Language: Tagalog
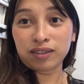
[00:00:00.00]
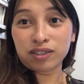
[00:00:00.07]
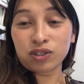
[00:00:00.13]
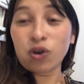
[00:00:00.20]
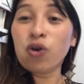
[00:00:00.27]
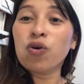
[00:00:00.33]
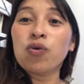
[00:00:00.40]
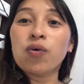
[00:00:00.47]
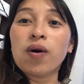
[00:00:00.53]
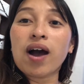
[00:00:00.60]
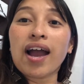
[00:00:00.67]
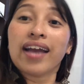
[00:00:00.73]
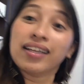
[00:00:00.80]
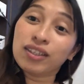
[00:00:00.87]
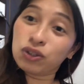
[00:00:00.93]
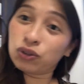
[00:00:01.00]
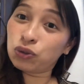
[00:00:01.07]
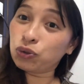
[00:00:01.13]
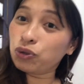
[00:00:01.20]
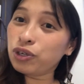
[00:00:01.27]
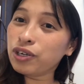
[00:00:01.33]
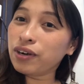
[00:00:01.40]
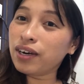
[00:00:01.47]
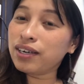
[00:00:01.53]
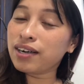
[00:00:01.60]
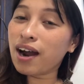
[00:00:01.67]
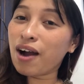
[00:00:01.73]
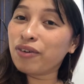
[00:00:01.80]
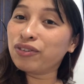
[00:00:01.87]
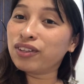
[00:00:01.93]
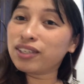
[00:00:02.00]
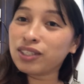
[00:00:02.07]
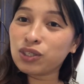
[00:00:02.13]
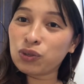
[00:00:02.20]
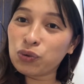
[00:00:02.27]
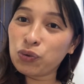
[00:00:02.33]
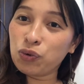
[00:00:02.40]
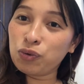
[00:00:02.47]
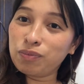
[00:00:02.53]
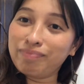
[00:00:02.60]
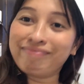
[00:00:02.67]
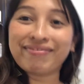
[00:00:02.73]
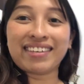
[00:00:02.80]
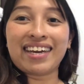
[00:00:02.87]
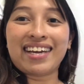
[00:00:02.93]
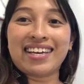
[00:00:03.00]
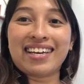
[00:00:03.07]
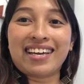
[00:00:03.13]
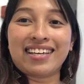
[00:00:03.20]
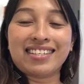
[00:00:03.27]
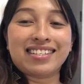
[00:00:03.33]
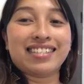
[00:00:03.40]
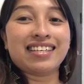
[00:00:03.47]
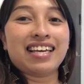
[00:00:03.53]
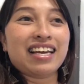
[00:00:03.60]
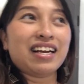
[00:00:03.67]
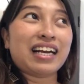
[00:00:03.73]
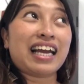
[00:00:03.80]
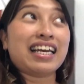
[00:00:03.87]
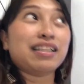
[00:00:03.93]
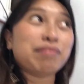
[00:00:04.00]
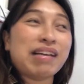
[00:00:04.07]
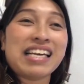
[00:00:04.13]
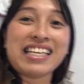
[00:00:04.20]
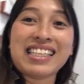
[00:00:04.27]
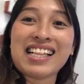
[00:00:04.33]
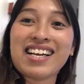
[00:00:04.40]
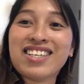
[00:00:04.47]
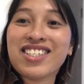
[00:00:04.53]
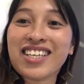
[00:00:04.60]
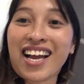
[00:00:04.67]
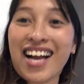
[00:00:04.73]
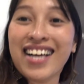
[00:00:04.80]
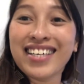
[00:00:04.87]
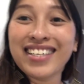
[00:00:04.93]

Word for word: so I'll tour you around this room. And kahit maliit lang siya.